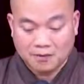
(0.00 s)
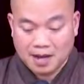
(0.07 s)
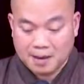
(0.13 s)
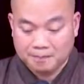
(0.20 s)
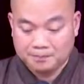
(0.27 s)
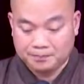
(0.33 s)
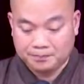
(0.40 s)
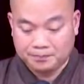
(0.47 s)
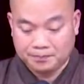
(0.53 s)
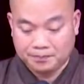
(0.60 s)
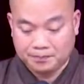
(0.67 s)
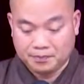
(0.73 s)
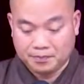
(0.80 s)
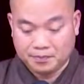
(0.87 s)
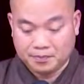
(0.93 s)
pháp
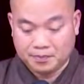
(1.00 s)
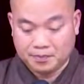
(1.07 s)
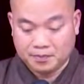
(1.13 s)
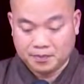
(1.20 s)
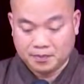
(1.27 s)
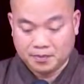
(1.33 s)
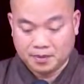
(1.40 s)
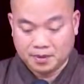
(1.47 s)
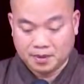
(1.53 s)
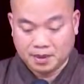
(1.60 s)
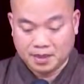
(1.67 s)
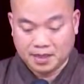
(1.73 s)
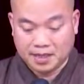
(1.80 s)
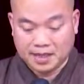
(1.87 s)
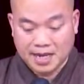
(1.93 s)

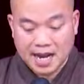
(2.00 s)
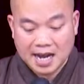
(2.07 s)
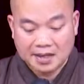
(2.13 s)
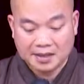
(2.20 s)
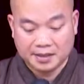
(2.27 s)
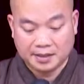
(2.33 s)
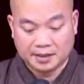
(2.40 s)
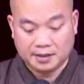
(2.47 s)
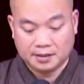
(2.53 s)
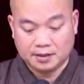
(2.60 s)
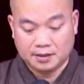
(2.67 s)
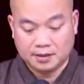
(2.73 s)
à, khác địa.